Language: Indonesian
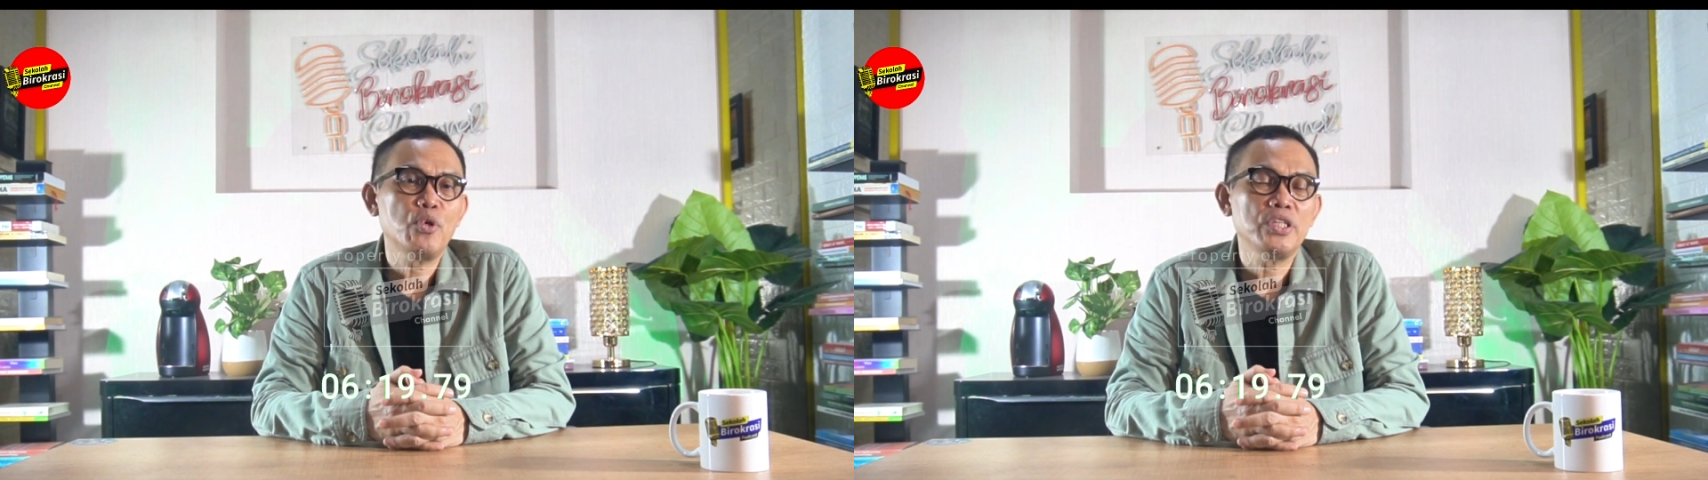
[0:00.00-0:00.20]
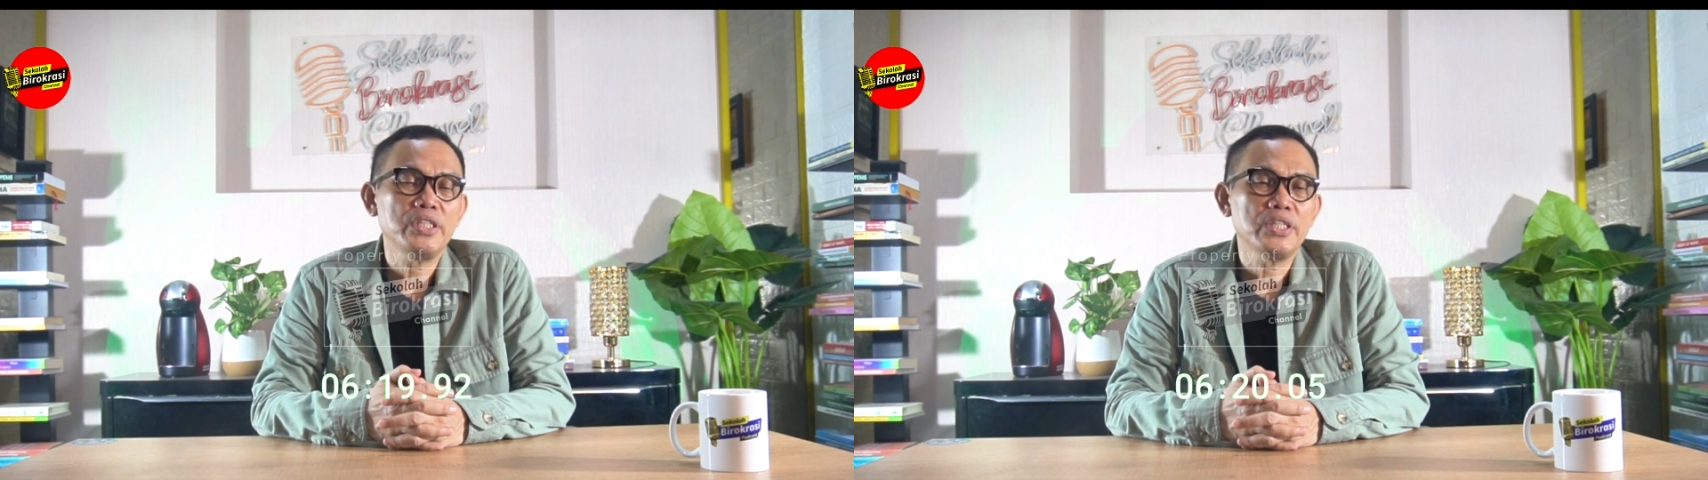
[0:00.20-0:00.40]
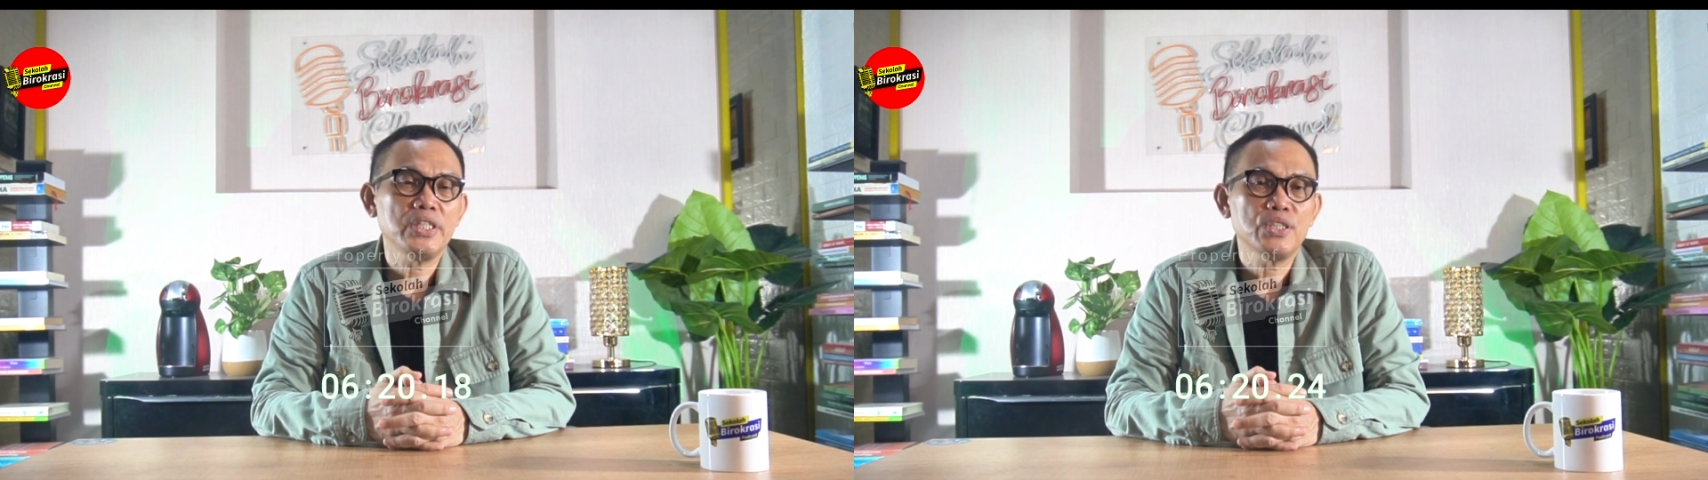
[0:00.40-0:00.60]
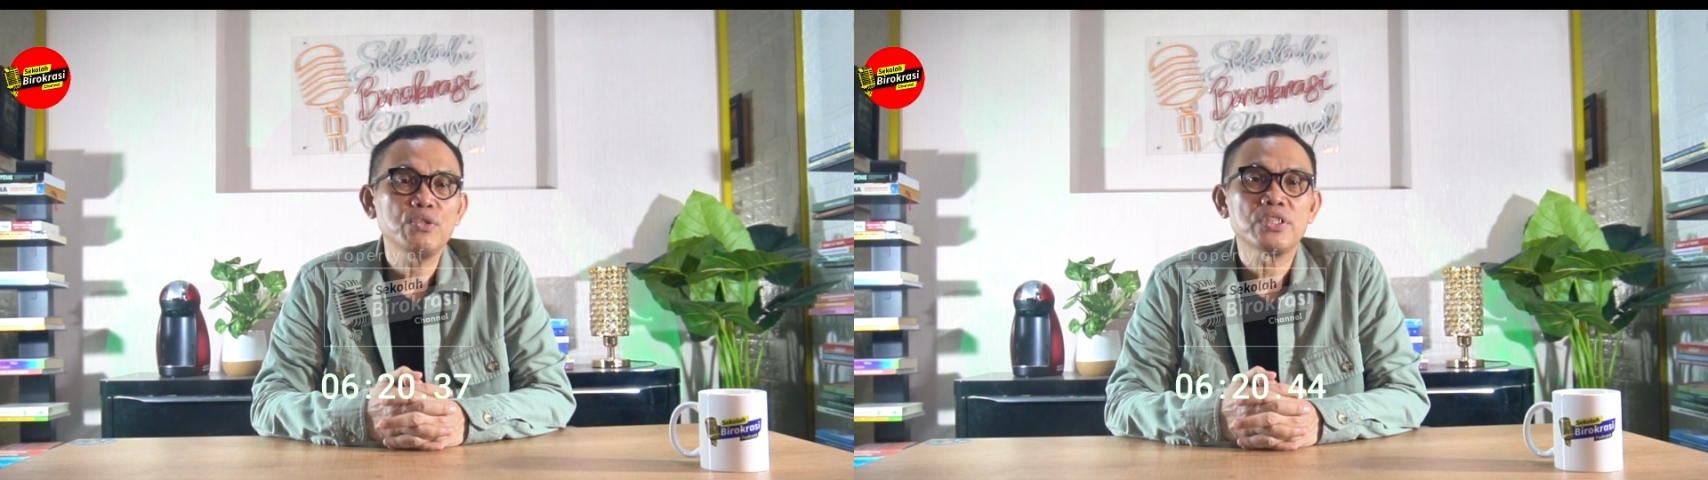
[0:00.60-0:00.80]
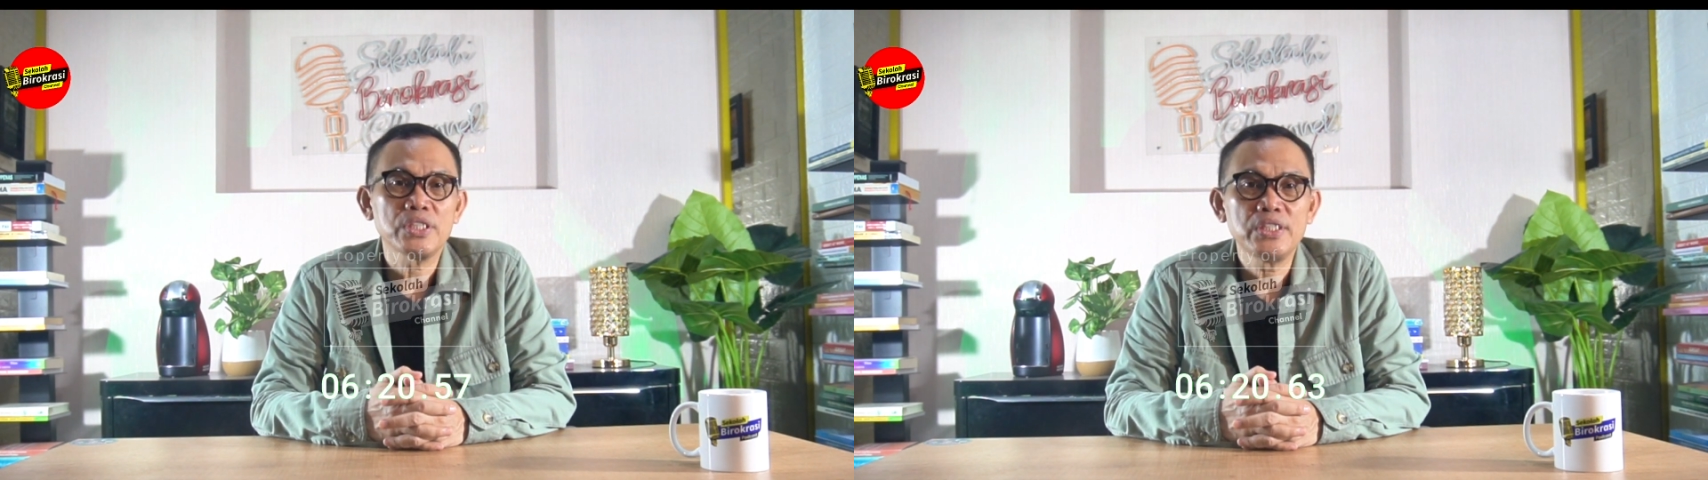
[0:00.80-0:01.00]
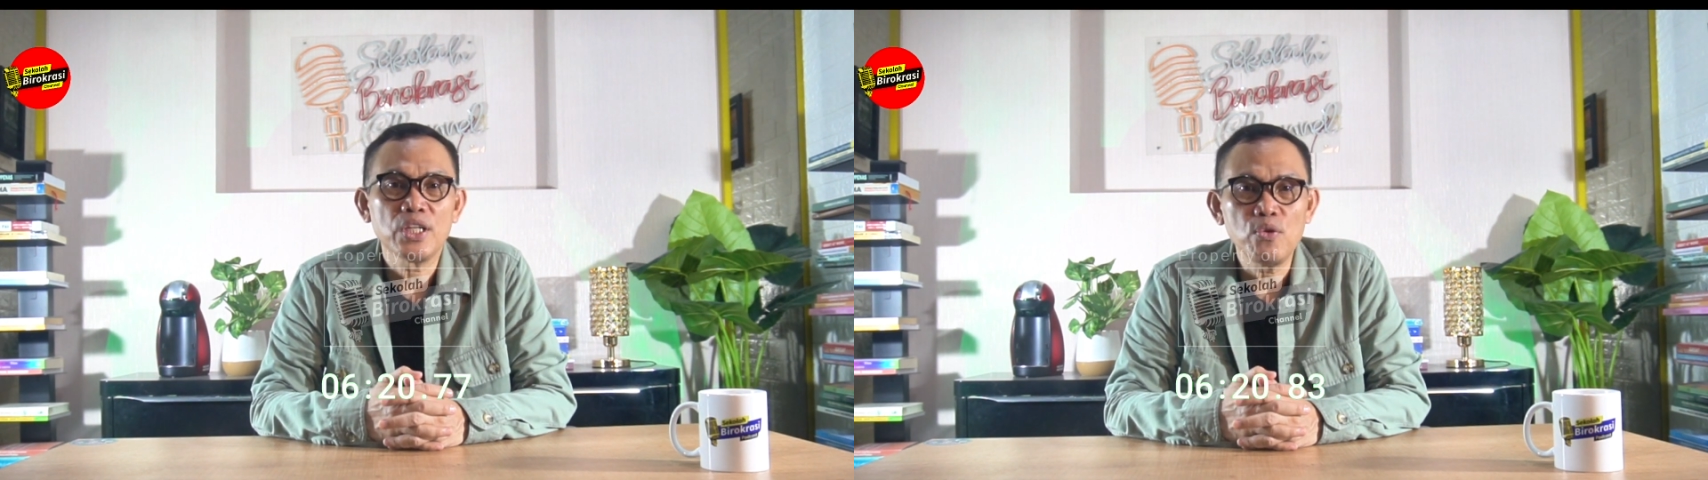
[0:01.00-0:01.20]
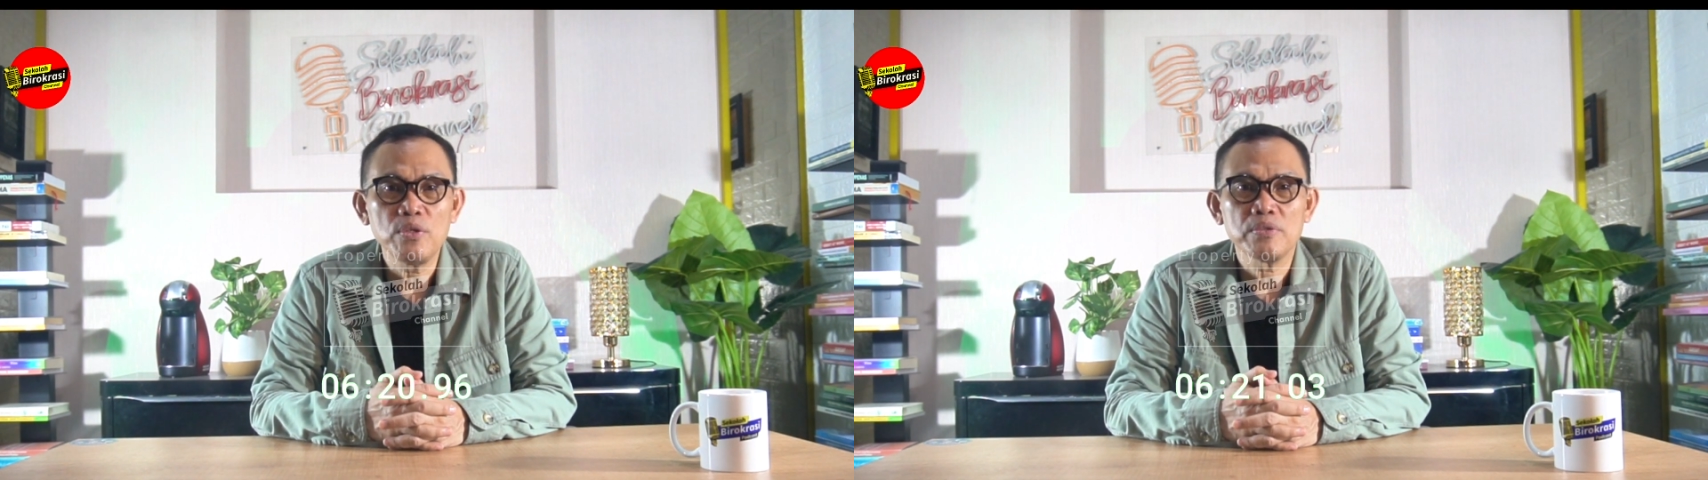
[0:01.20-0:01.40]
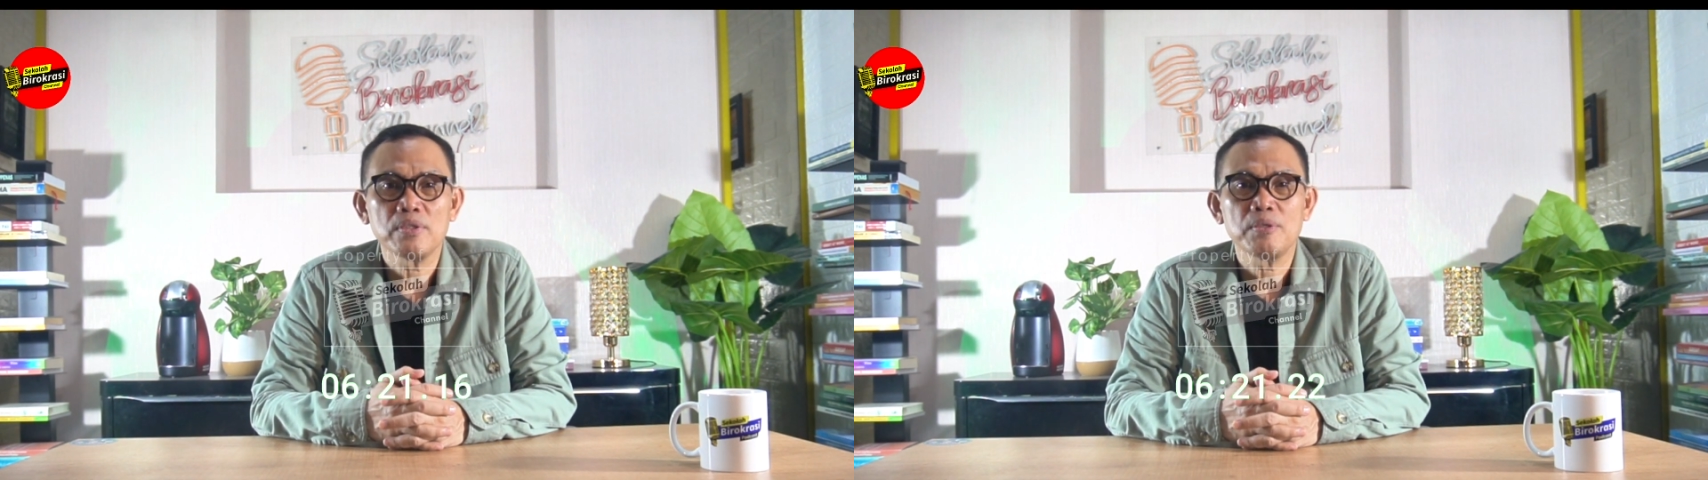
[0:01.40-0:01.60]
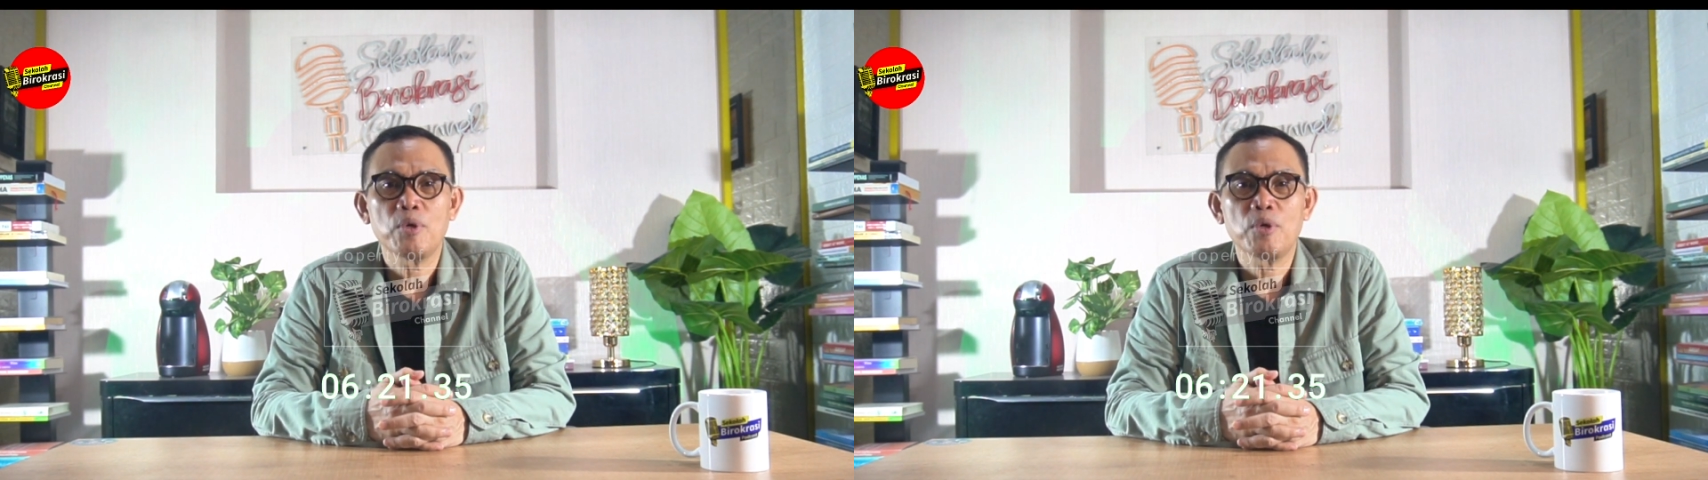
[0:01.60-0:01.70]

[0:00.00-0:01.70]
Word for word: politik itu cenderung